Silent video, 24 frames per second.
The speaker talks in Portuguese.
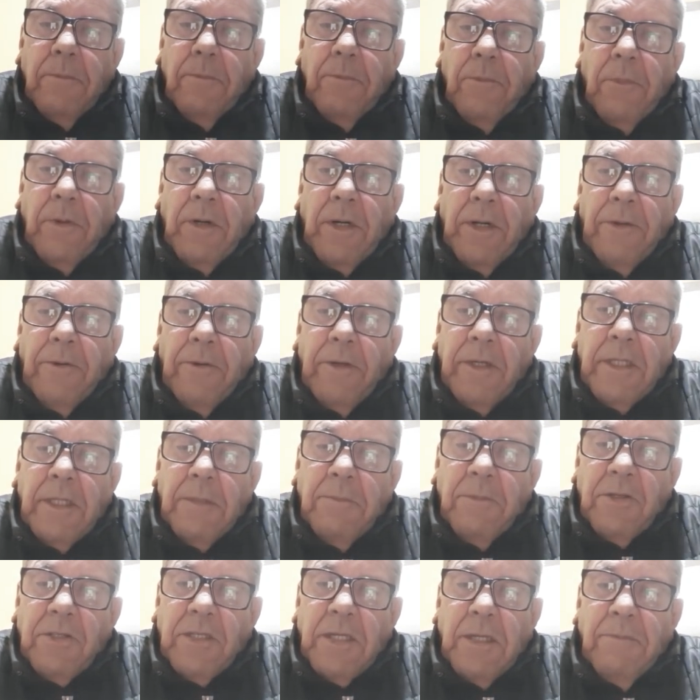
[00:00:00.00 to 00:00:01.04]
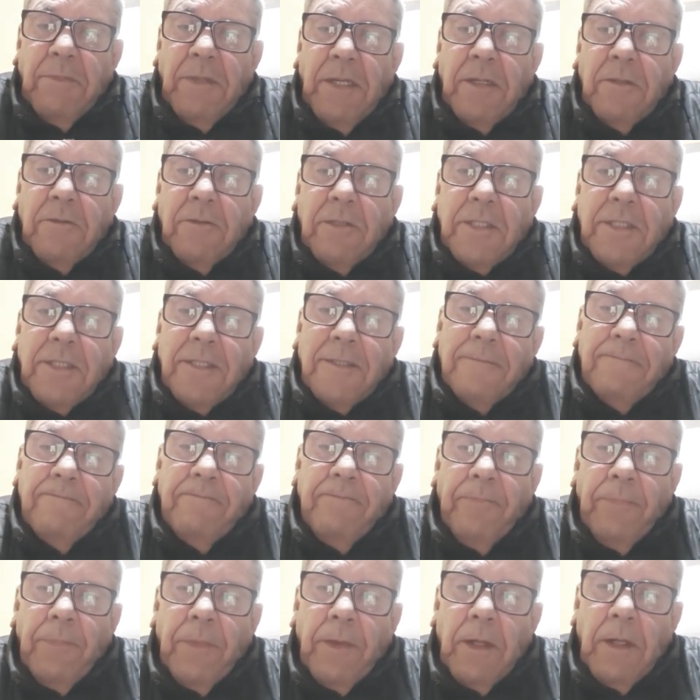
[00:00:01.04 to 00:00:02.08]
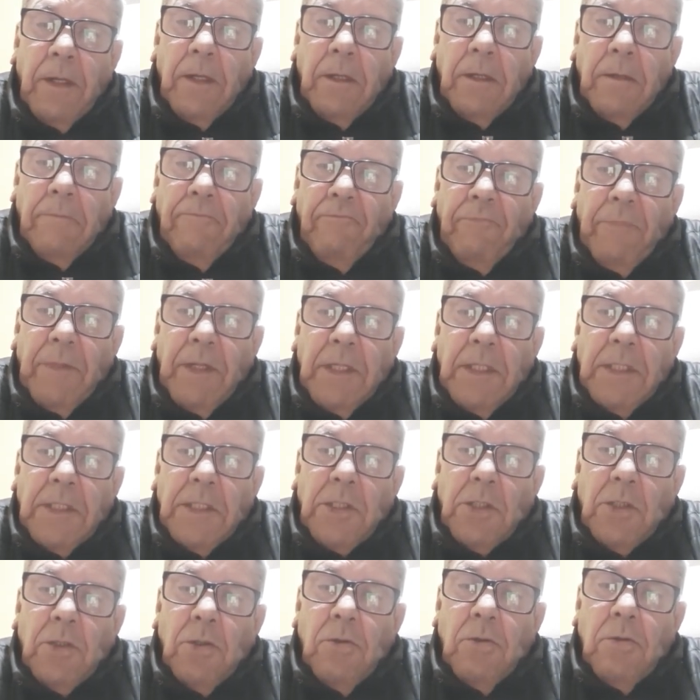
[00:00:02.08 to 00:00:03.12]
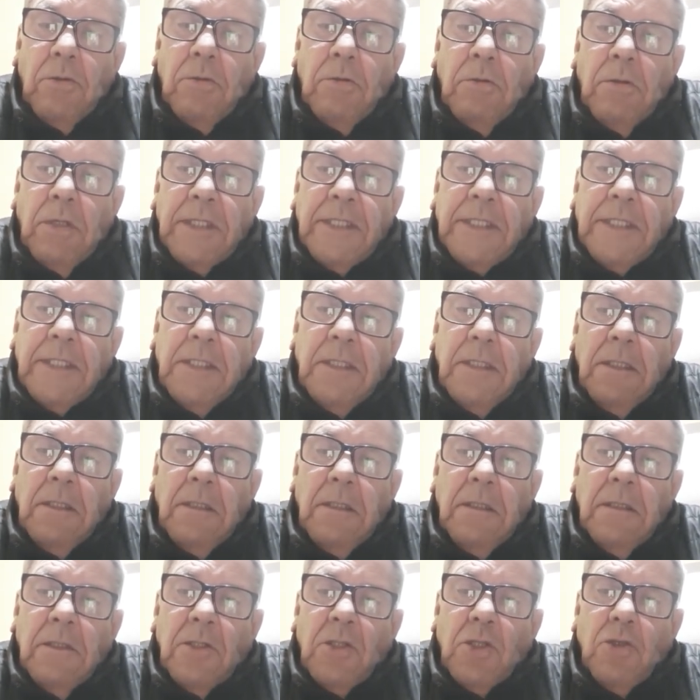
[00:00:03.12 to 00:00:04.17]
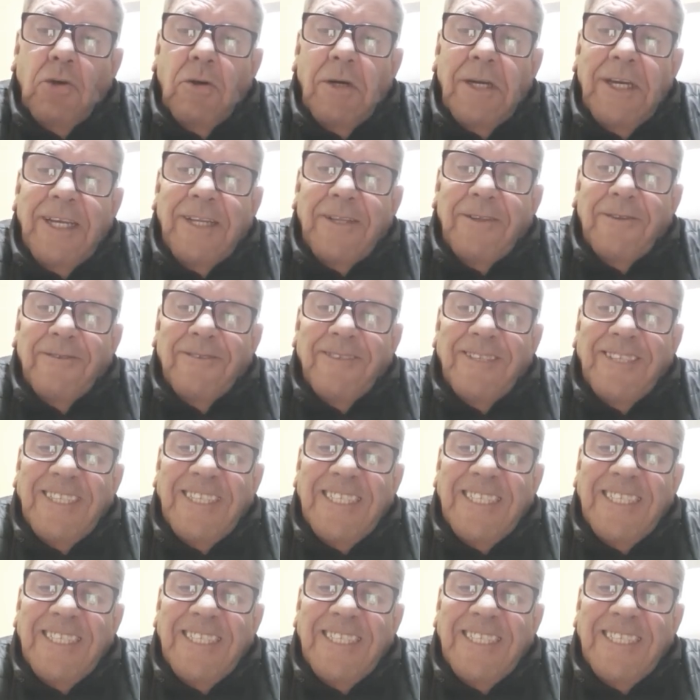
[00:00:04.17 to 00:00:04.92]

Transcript: Boa noite, meus amigos. Estou assim sorrindo.